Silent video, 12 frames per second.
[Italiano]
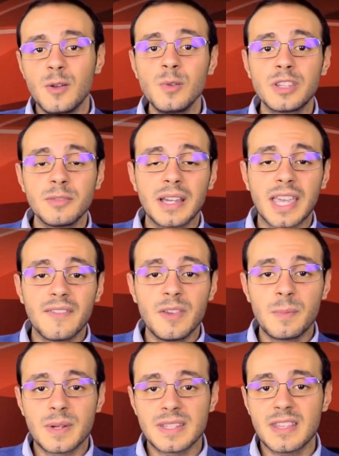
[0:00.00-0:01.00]
l'ultima che
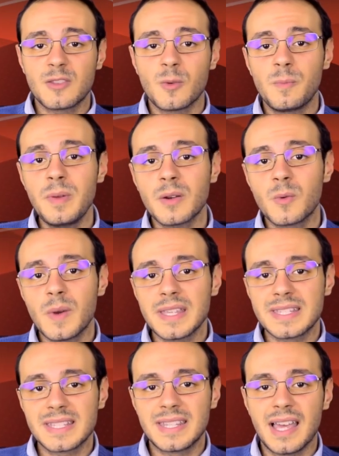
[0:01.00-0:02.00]
vi presento per
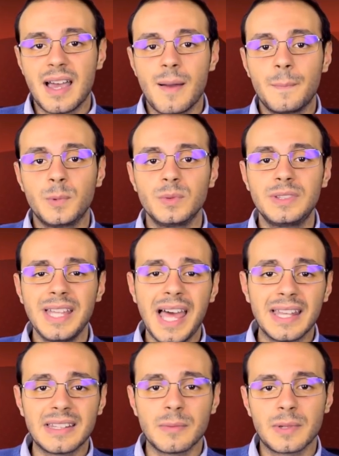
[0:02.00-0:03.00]
questa
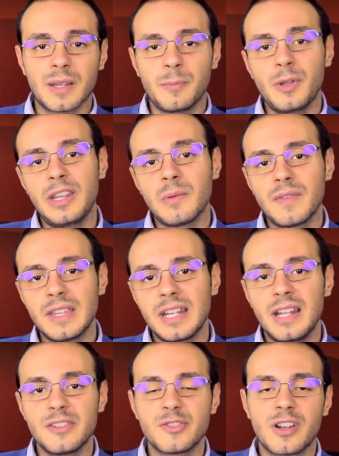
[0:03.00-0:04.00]
puntata, perché poi andiamo a
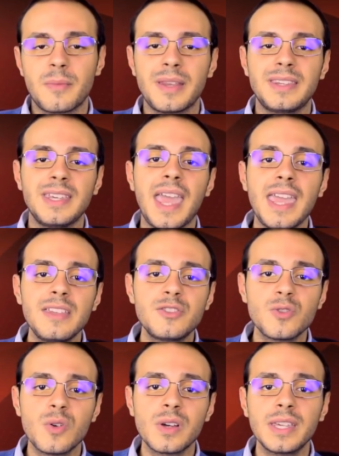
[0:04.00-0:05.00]
vedere gli aggiornamenti e i
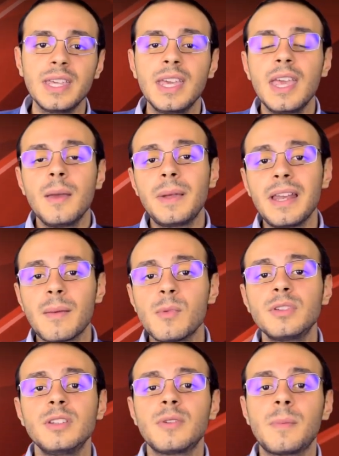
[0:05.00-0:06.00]
giochi,
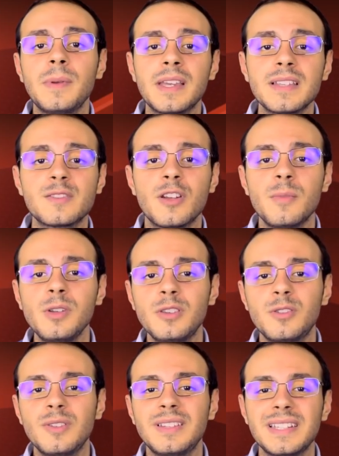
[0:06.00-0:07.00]
parliamo di un'applicazione un'applicazione
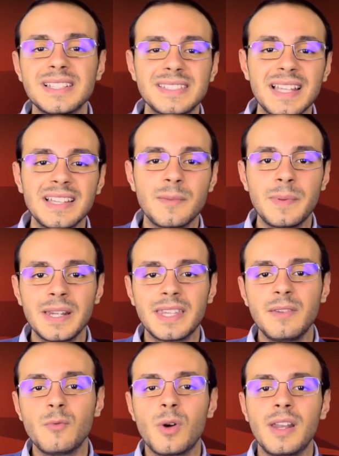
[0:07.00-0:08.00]
molto interessante per
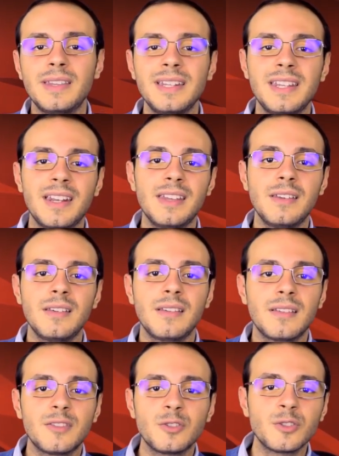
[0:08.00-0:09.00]
chi vuole tenere
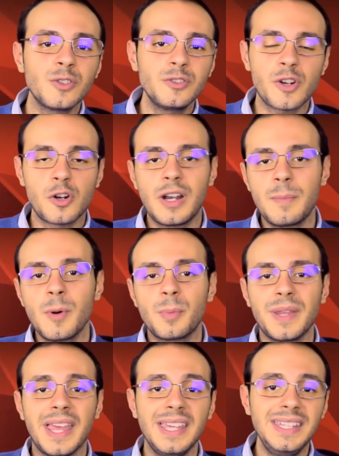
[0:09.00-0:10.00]
eh, sotto controllo le
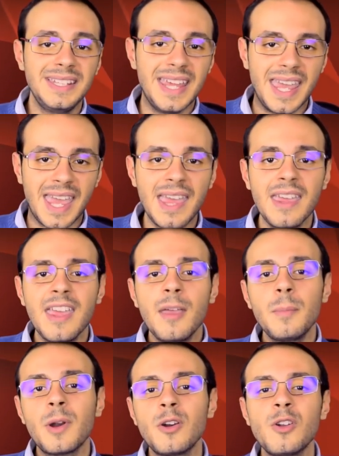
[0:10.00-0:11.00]
proprie idee,
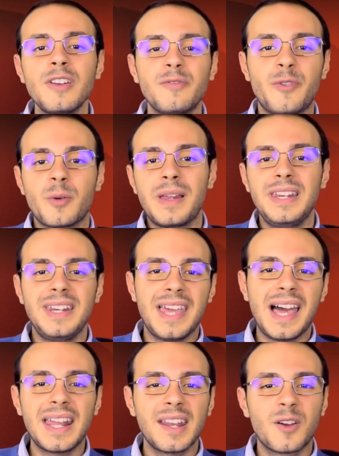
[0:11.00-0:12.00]
però non forma
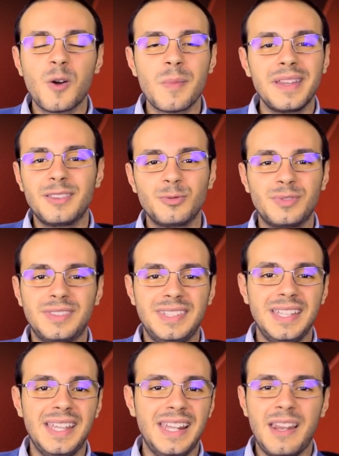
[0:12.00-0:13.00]
lineare come in
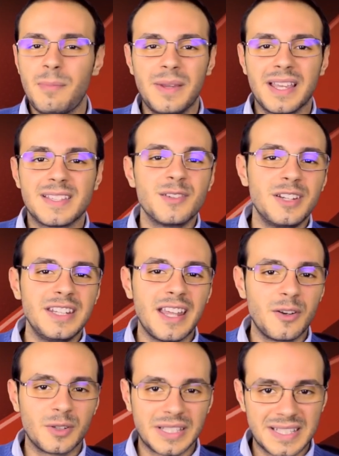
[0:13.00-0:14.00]
tutte le applicazioni
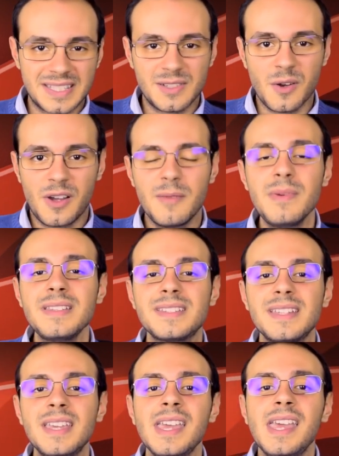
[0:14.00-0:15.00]
di annotazione,
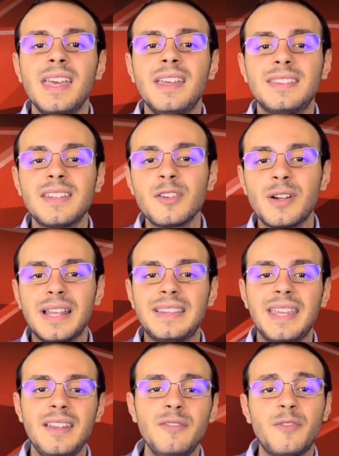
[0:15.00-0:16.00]
bensì eh, tra
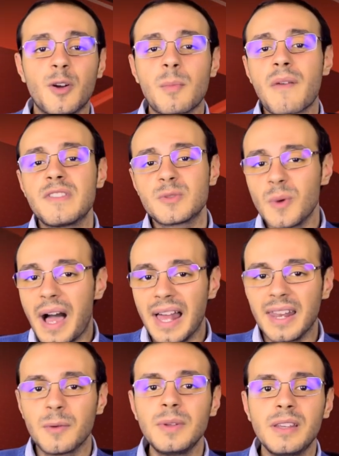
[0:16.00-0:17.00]
virgolette in forma
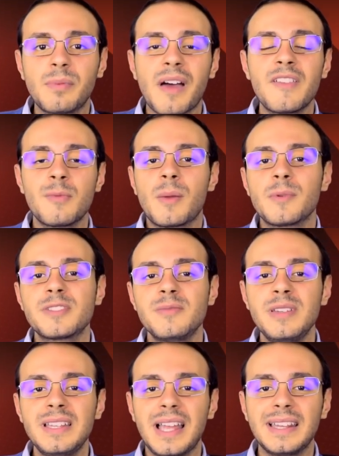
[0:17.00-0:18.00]
visuale. Quindi avremo la
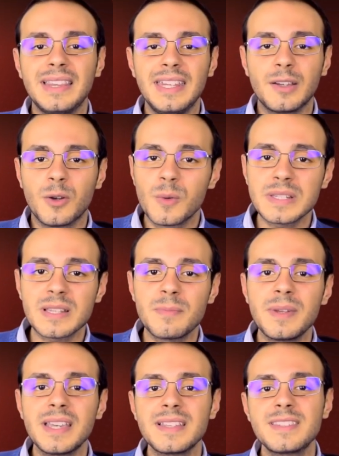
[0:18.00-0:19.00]
possibilità con questa
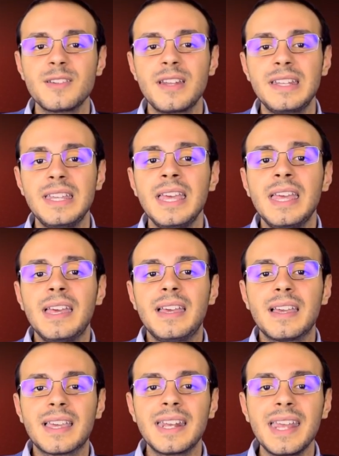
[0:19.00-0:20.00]
applicazione di
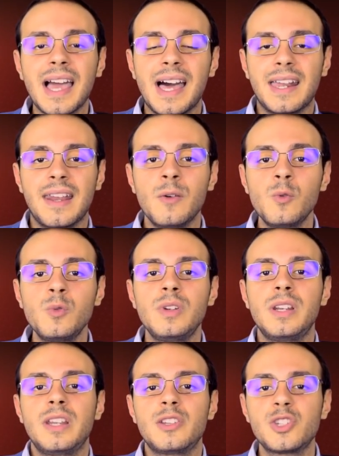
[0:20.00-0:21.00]
eh, creare
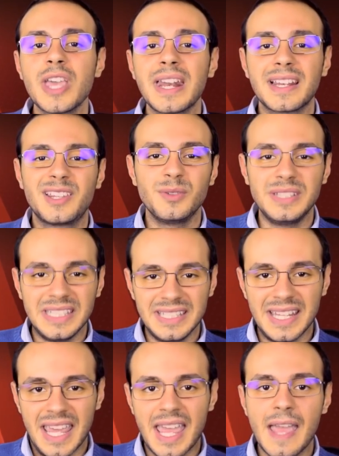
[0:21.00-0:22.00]
un cerchio di
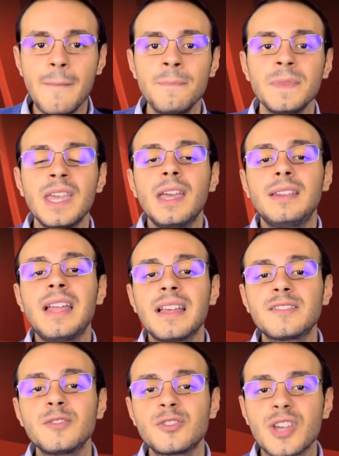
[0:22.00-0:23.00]
idee da
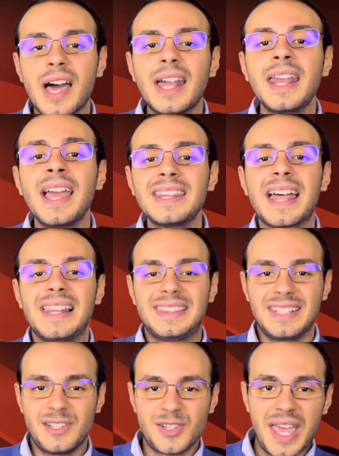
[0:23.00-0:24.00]
associare ad
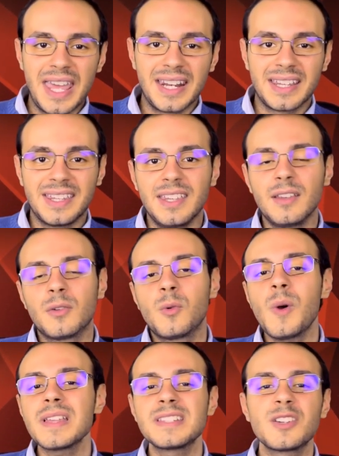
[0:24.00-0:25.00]
altri cerchi.
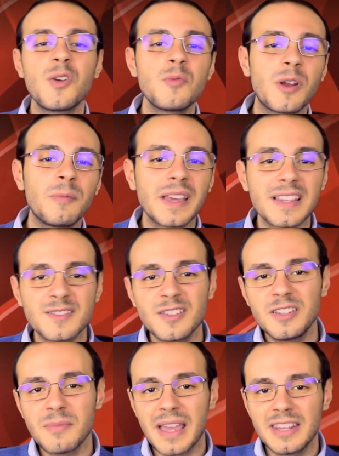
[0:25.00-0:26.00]
Quasi come
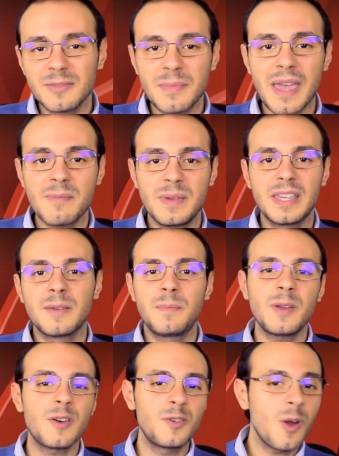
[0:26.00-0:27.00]
un'applicazione di mind mapping,
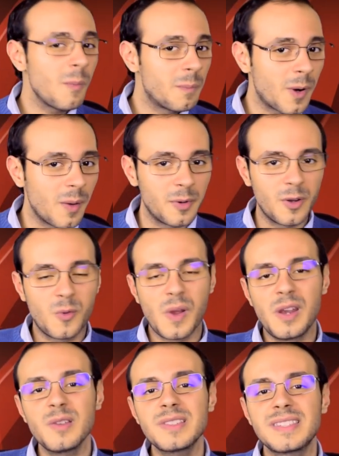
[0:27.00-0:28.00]
però non proprio in
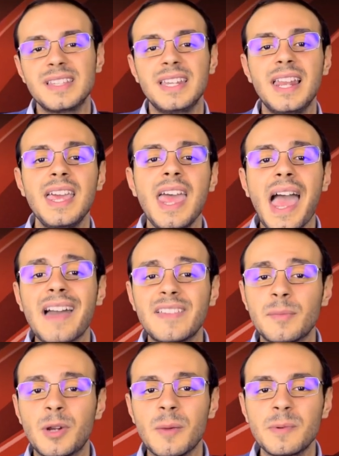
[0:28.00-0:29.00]
quello stile,
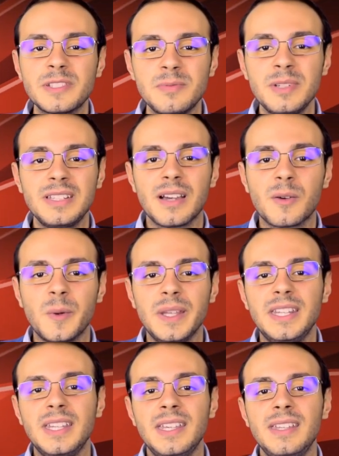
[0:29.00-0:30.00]
avremo la possibilità
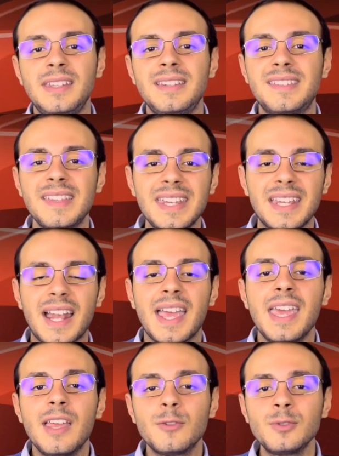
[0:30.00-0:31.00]
qui di
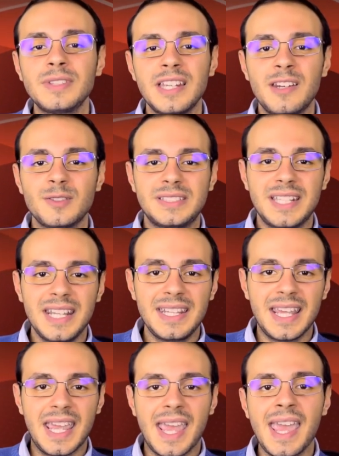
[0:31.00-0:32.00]
inserire tutte le nostre
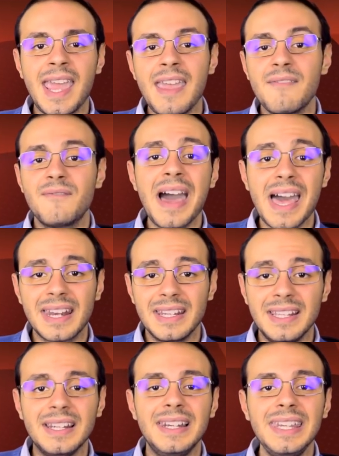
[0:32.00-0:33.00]
idee e
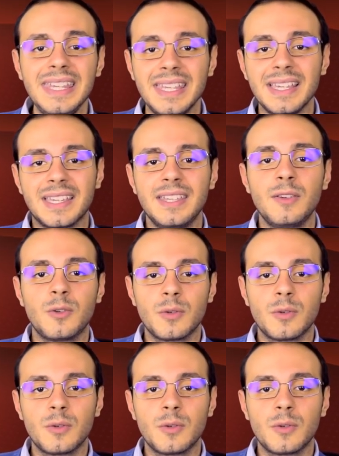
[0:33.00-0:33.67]
vari link